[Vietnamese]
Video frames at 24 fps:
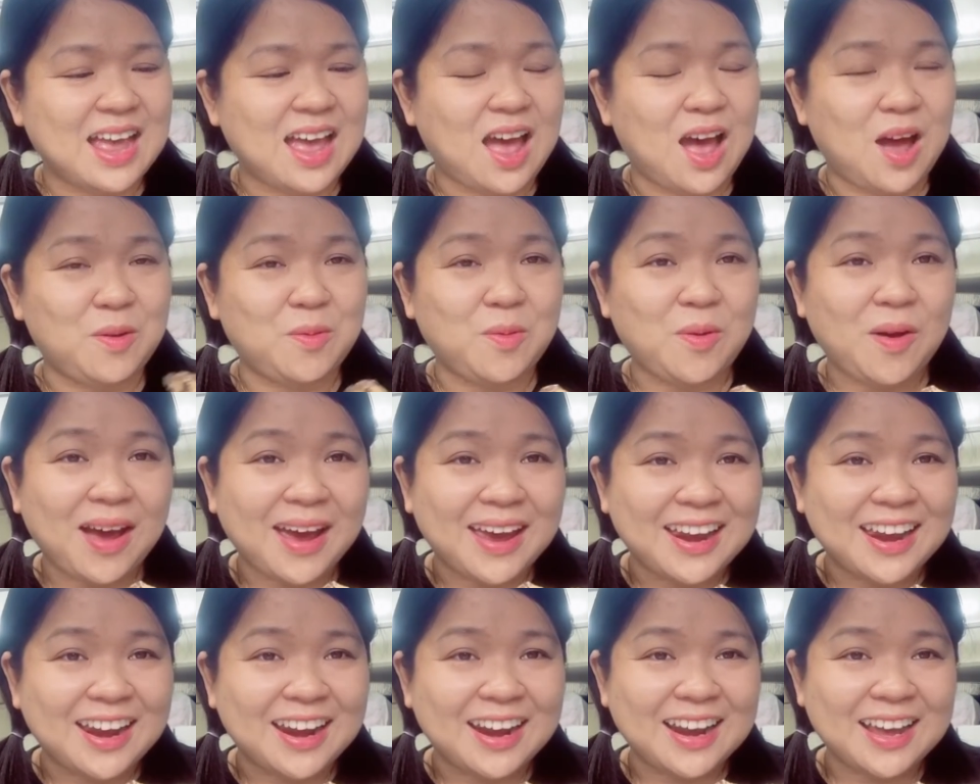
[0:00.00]
ở
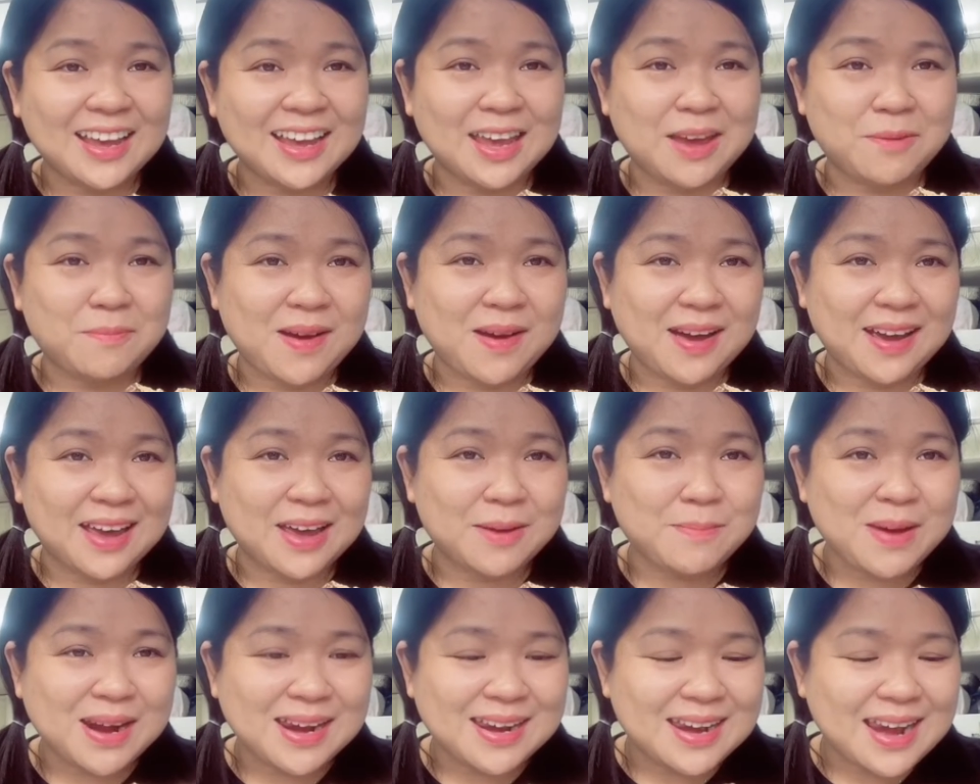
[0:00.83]
ngoài là nó kẹp bằng
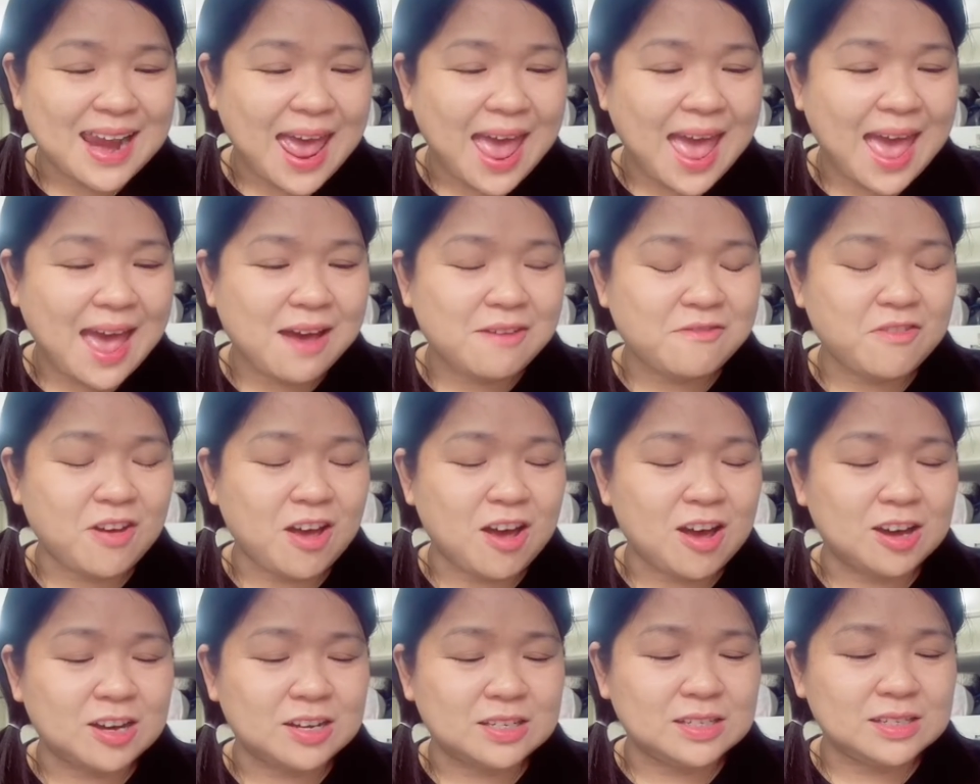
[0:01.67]
cái bánh đa và
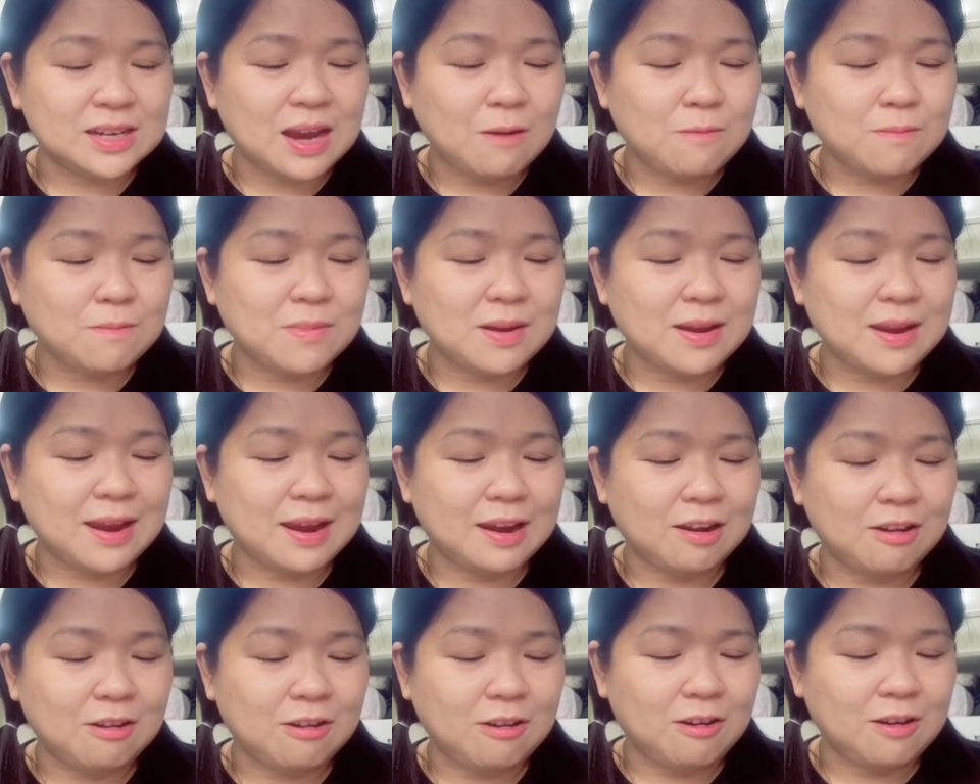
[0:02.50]
ở trong là
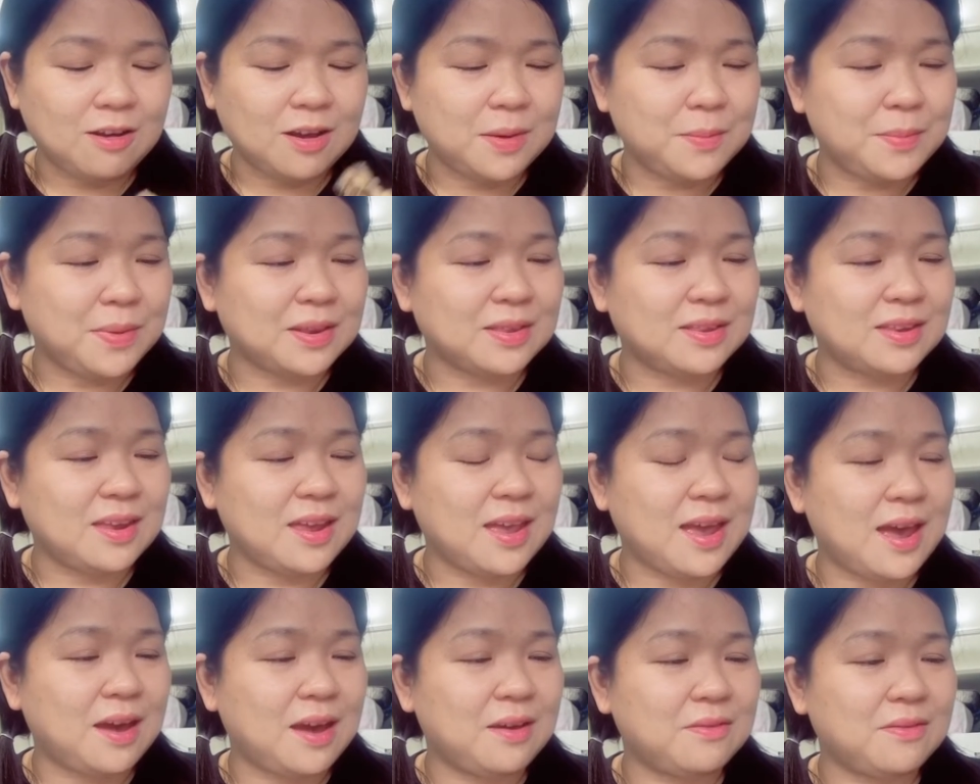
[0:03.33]
nó có cái mạch
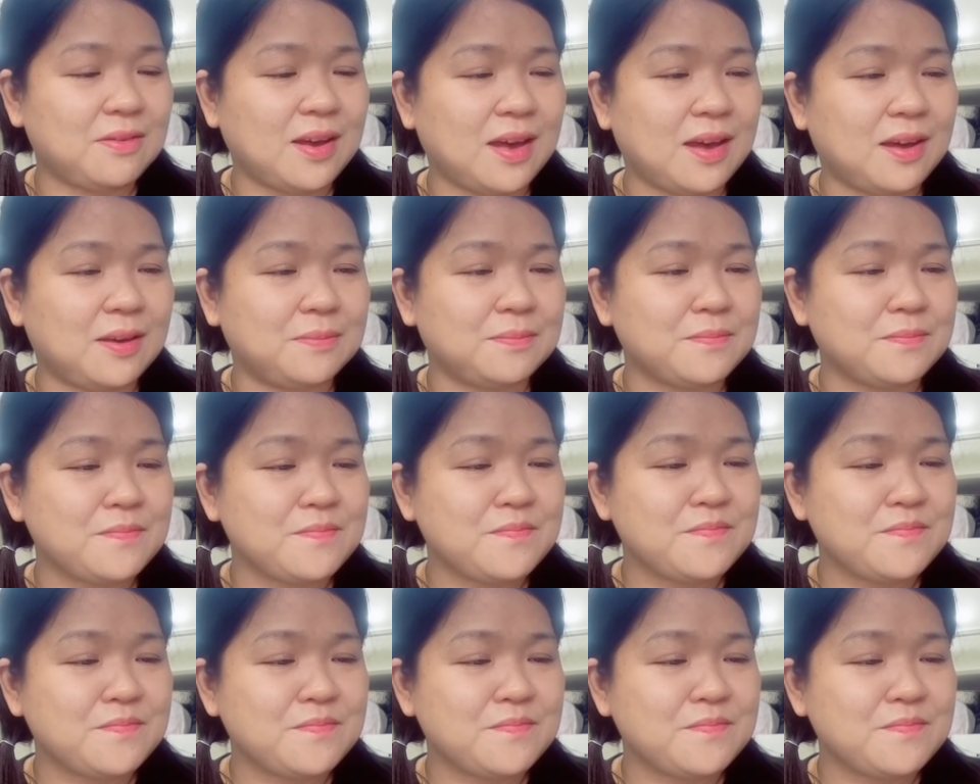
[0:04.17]
nha và